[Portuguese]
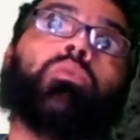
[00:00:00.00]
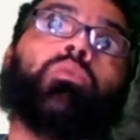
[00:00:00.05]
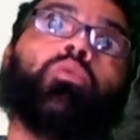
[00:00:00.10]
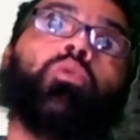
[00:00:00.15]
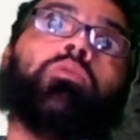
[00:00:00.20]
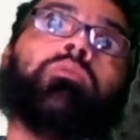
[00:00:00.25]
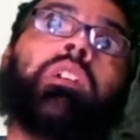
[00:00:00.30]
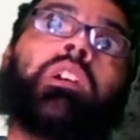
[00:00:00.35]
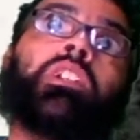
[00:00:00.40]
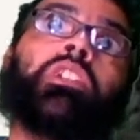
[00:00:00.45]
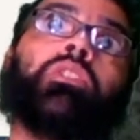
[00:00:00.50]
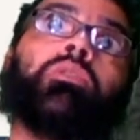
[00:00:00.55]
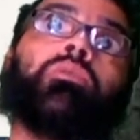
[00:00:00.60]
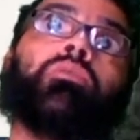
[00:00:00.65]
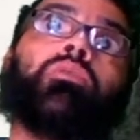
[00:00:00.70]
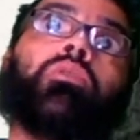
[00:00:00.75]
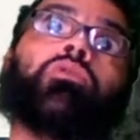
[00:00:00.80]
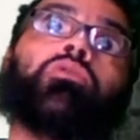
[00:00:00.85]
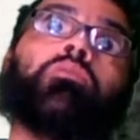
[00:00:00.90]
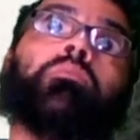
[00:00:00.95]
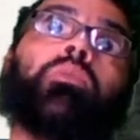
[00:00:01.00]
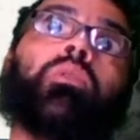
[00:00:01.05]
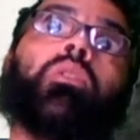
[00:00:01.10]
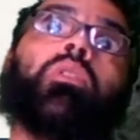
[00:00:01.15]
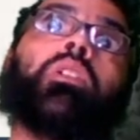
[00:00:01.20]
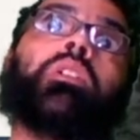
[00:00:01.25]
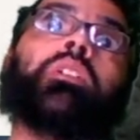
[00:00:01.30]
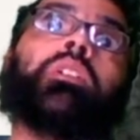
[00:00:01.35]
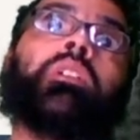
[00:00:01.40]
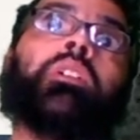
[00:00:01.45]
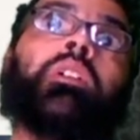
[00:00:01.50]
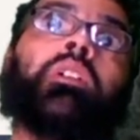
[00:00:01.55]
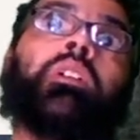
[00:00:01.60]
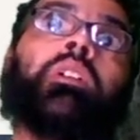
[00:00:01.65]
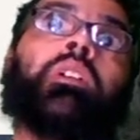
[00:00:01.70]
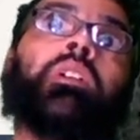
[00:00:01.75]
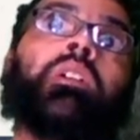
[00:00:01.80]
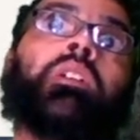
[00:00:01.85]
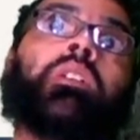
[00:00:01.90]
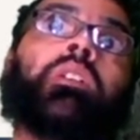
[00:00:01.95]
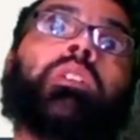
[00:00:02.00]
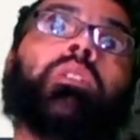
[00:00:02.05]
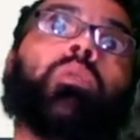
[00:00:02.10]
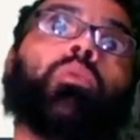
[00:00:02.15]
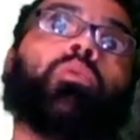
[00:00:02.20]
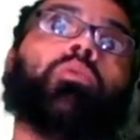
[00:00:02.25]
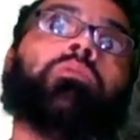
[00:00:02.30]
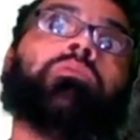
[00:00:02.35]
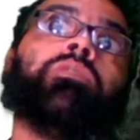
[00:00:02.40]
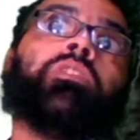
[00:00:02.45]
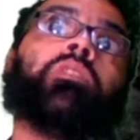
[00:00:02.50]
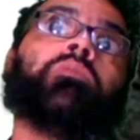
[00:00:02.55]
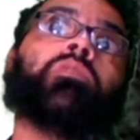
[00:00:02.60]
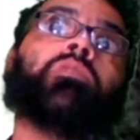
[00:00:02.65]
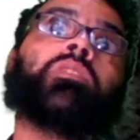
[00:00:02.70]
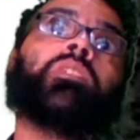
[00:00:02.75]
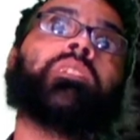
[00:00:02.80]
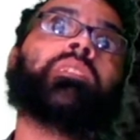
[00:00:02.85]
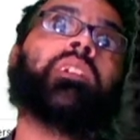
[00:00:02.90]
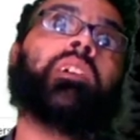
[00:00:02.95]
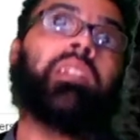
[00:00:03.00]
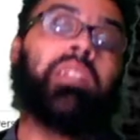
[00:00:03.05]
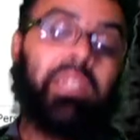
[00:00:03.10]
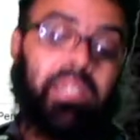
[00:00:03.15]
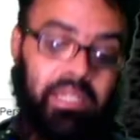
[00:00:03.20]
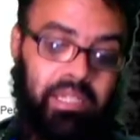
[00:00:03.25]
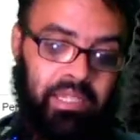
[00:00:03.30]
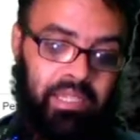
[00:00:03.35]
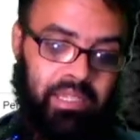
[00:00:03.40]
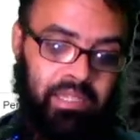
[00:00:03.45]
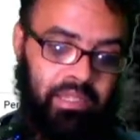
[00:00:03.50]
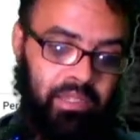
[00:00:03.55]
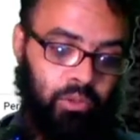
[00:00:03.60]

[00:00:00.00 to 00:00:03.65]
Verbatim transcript: um novo artigo no nosso blog que eu convido vocês a ler, né?